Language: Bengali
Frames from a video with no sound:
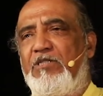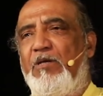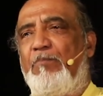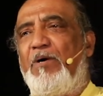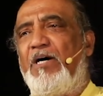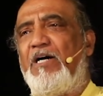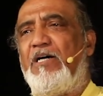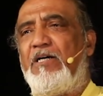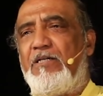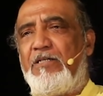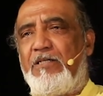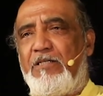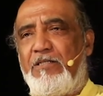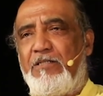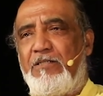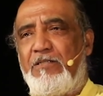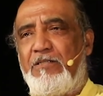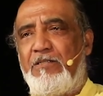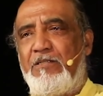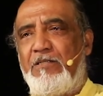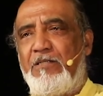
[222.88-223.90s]
দ্য বার্ড
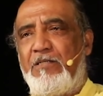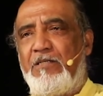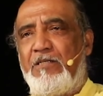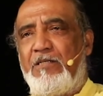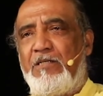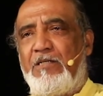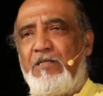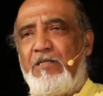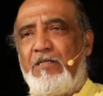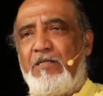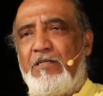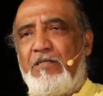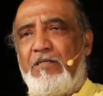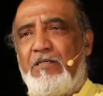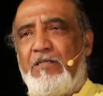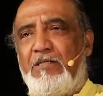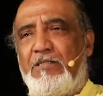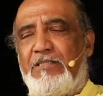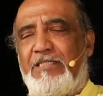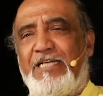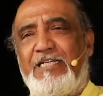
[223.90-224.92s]

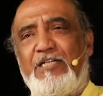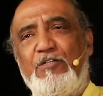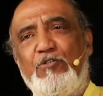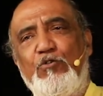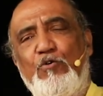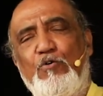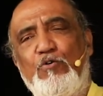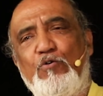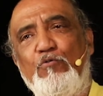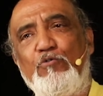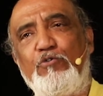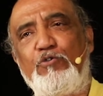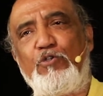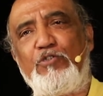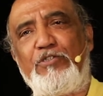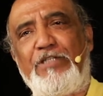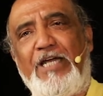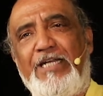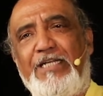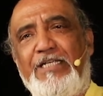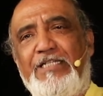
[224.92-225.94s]
সে কিন্তু কোনো উত্তর
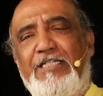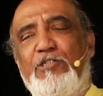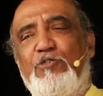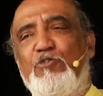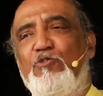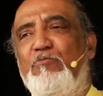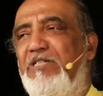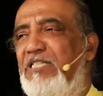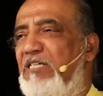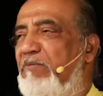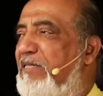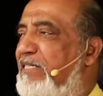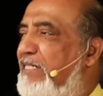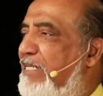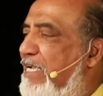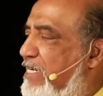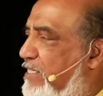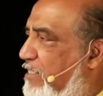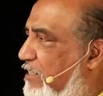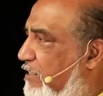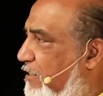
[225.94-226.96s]
দেয়নি সে শুধু মিটিমিটি
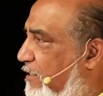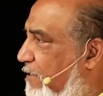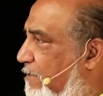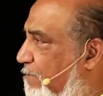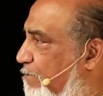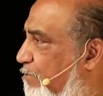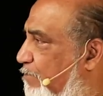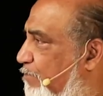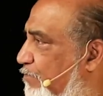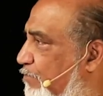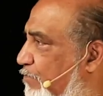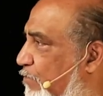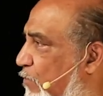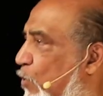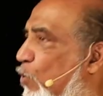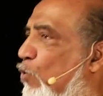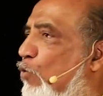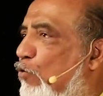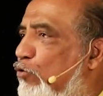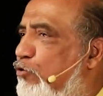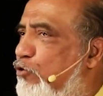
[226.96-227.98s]
হেসেছে
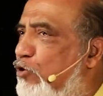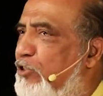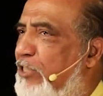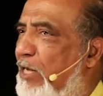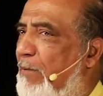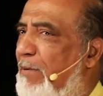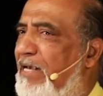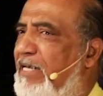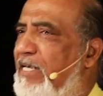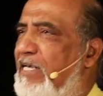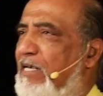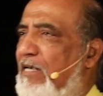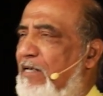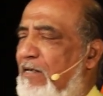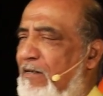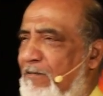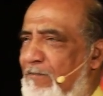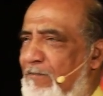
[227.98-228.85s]
উত্তর দেবে কি